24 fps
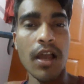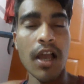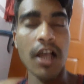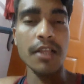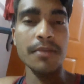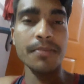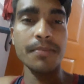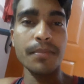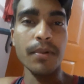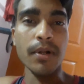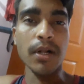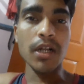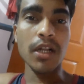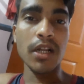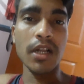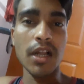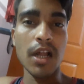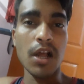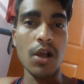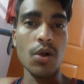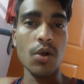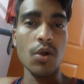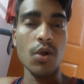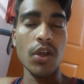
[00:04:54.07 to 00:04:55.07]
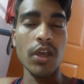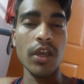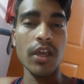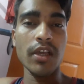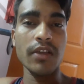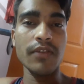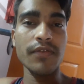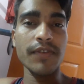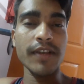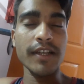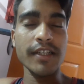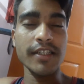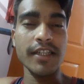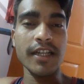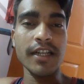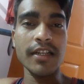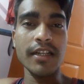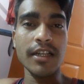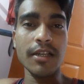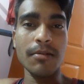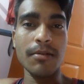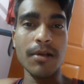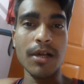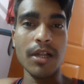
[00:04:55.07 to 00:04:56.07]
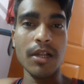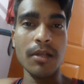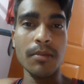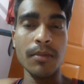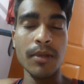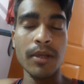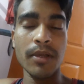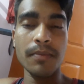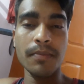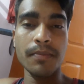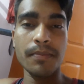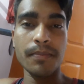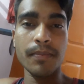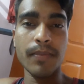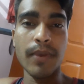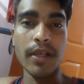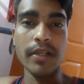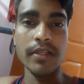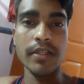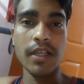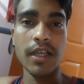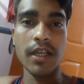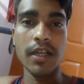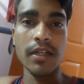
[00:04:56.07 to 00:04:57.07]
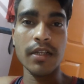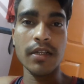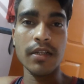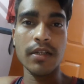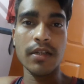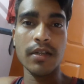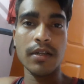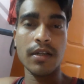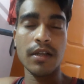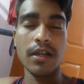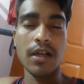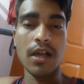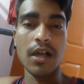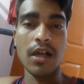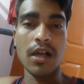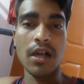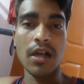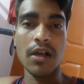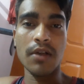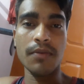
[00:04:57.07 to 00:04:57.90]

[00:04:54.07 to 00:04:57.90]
आज पढ़ रहा हूँ एक पेशेंट के बारे में पेशेंट का